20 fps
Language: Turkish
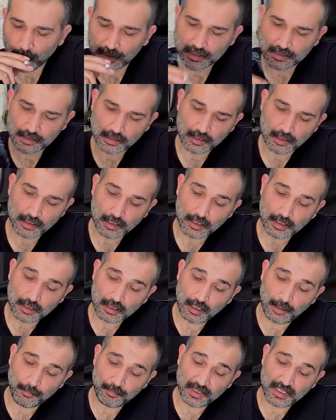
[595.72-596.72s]
Neler
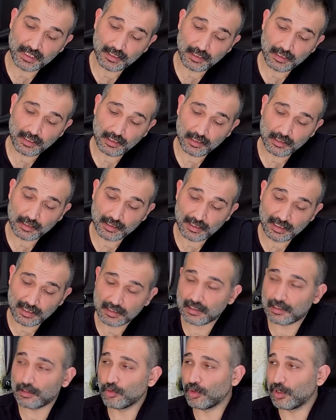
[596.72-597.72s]
olur? Yani bir kere
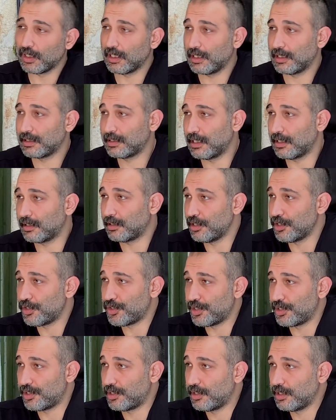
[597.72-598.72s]
kesin olarak
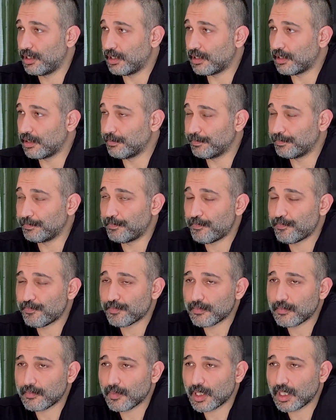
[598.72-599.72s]
sertleşir iklim.
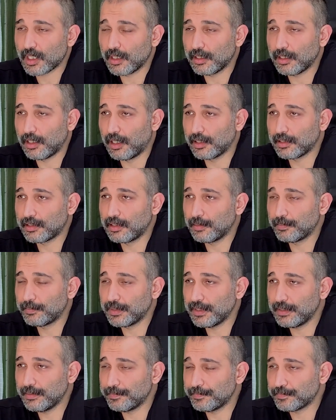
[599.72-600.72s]

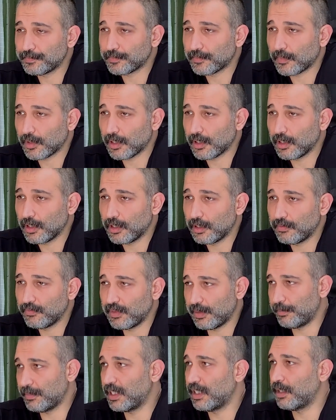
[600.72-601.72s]
AKP
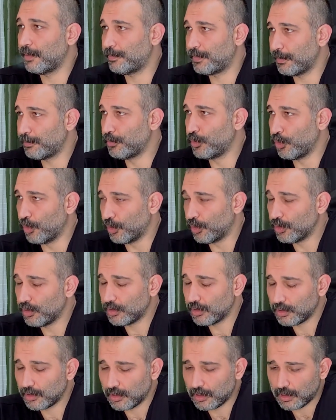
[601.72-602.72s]
ve MHP bloğu
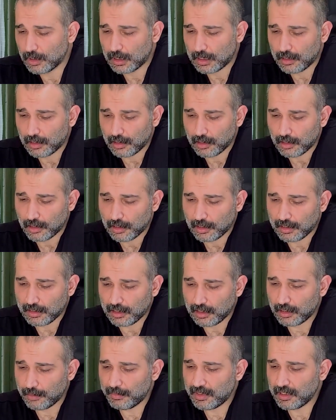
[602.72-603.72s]

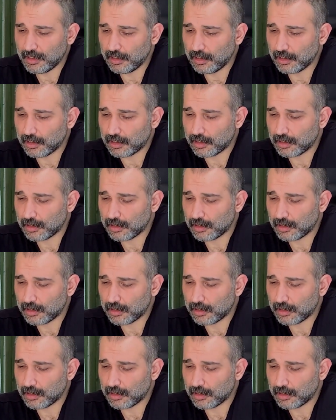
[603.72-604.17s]
20 yıllık